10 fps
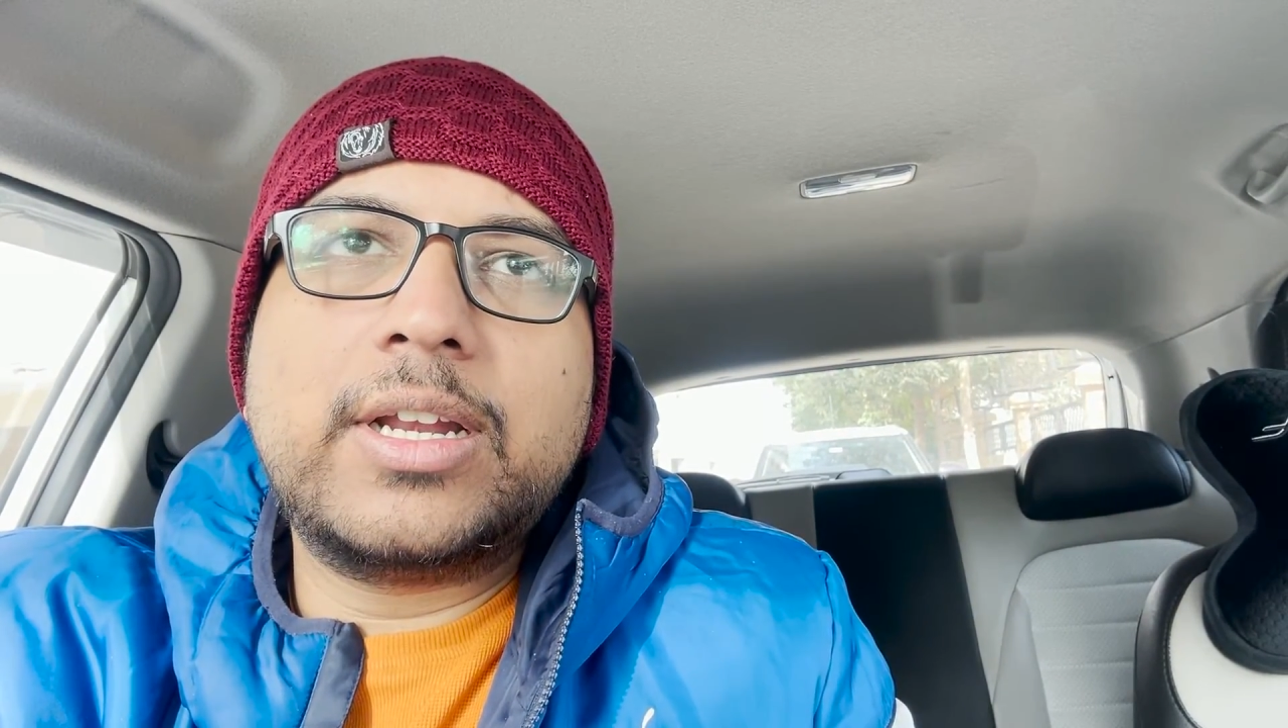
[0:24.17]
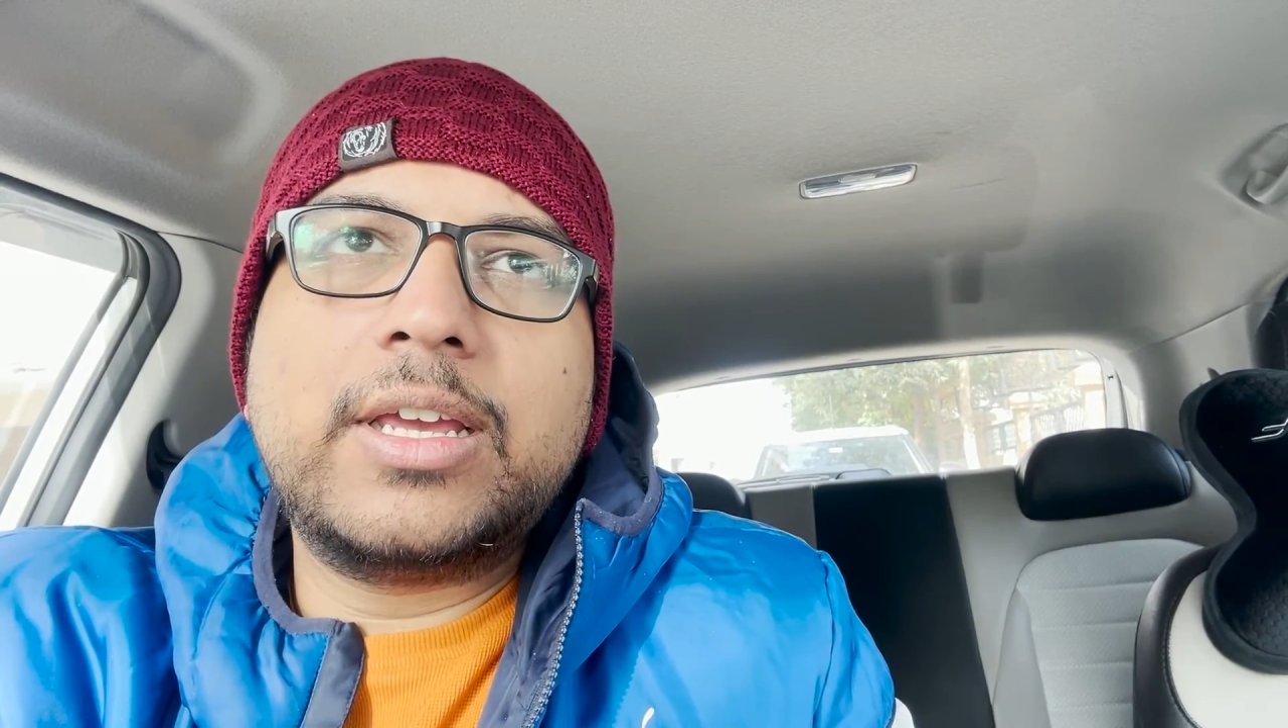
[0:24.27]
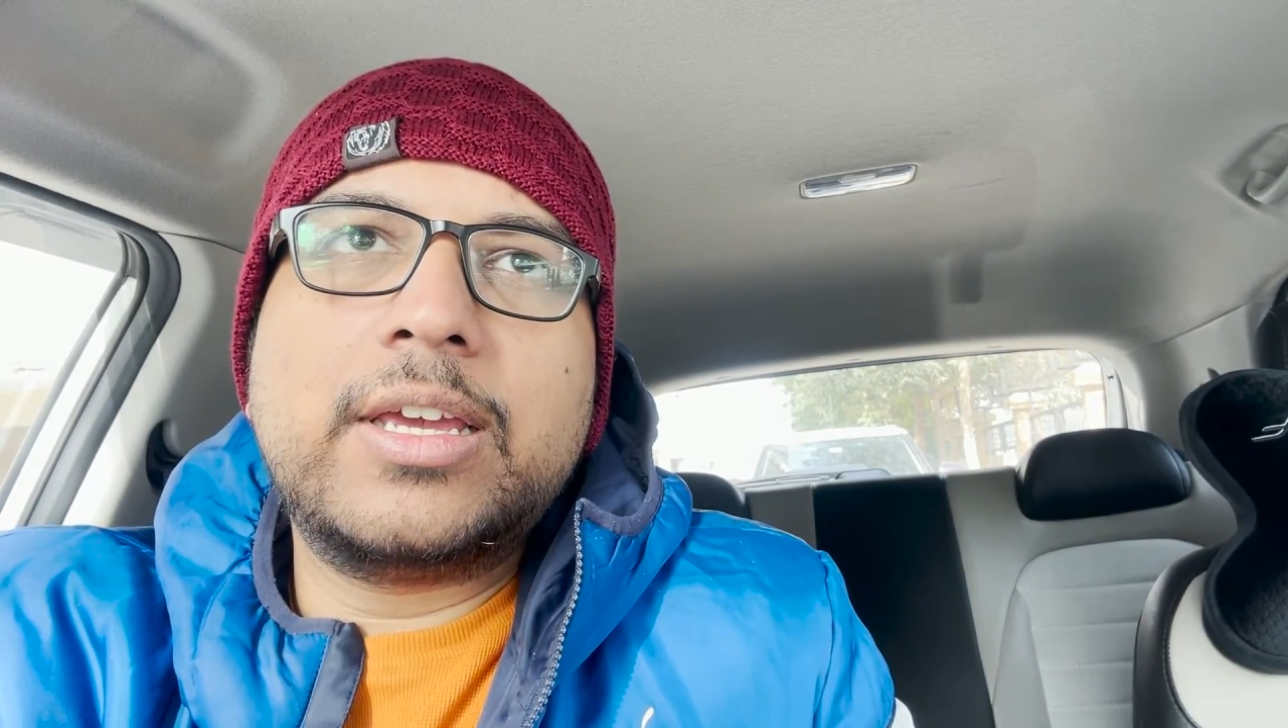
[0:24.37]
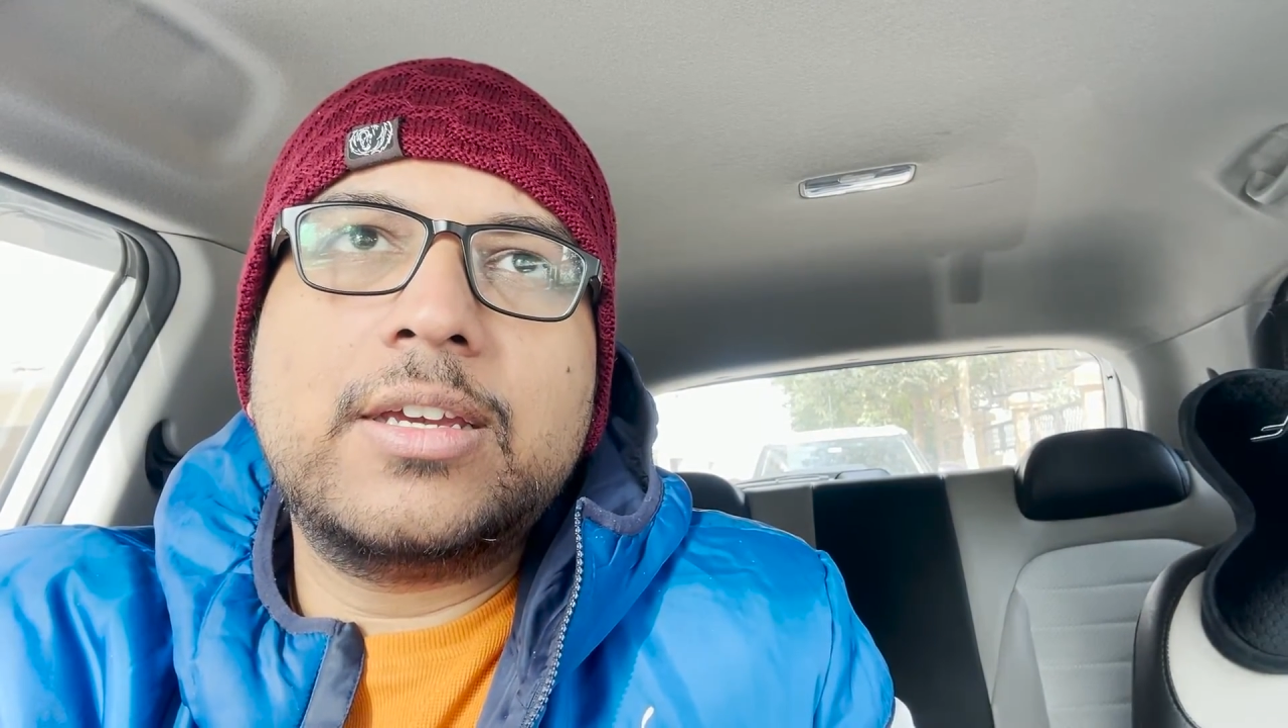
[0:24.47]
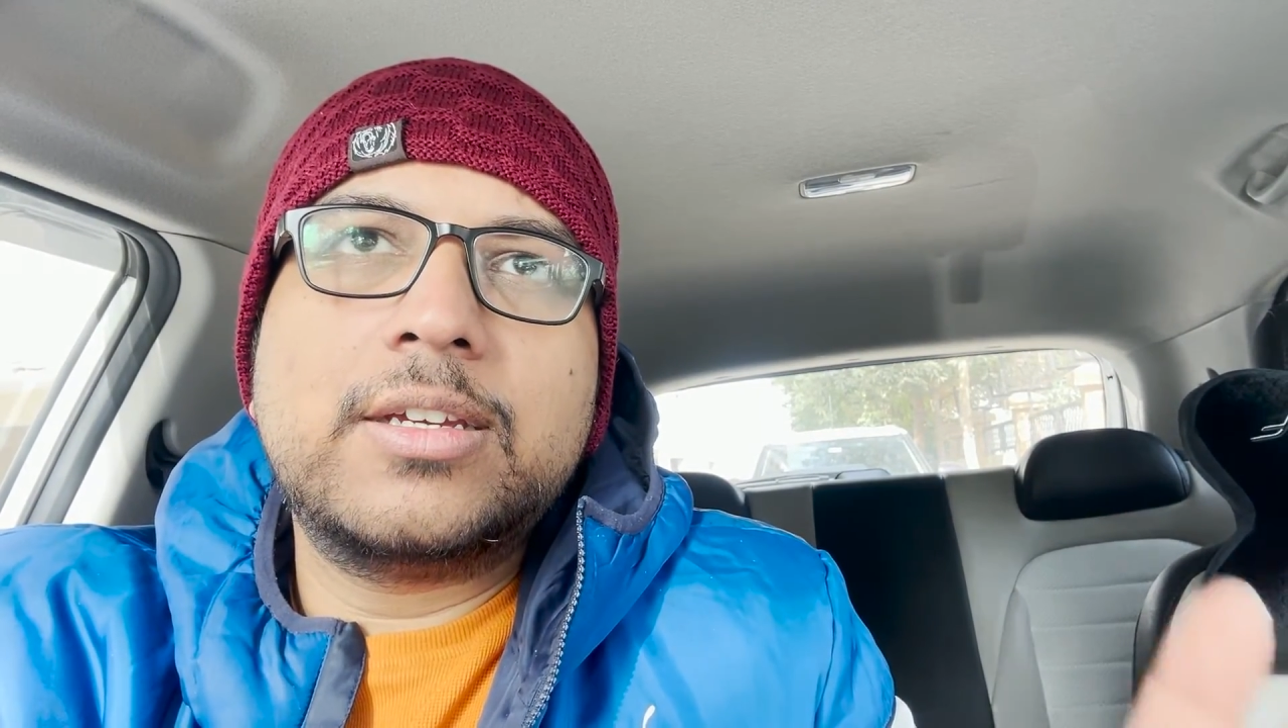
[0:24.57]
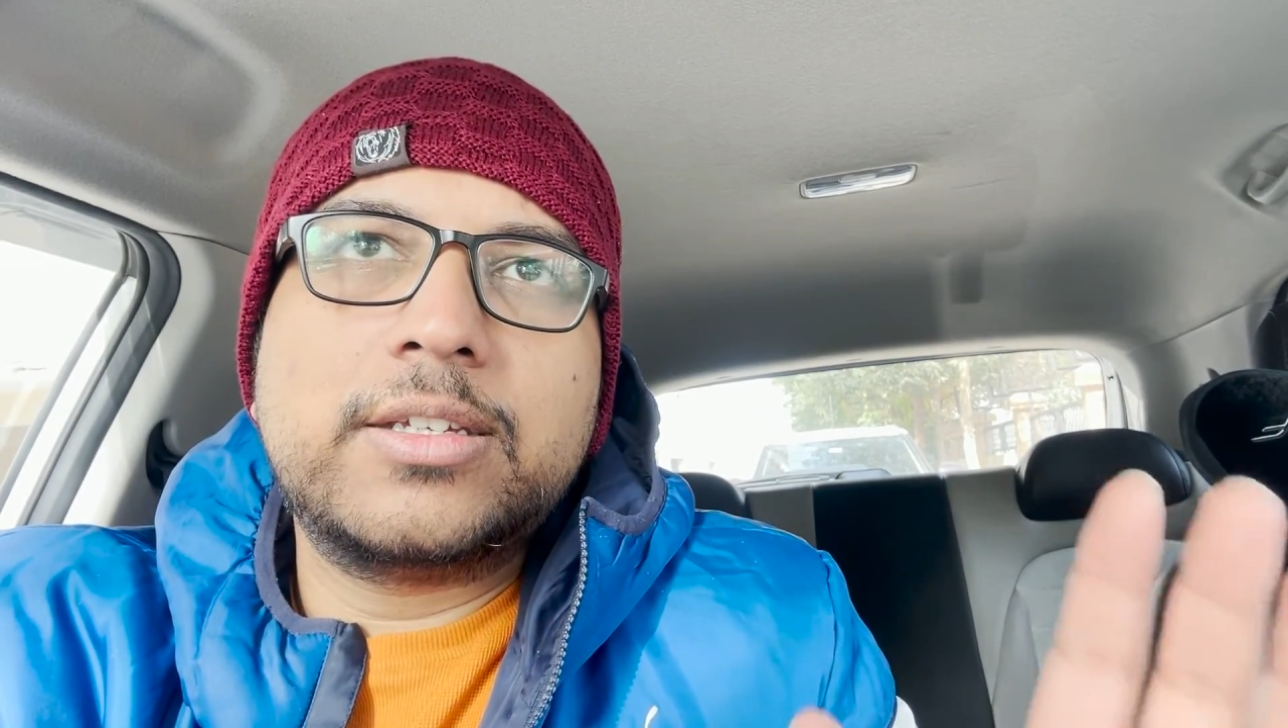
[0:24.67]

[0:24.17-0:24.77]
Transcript: के लिए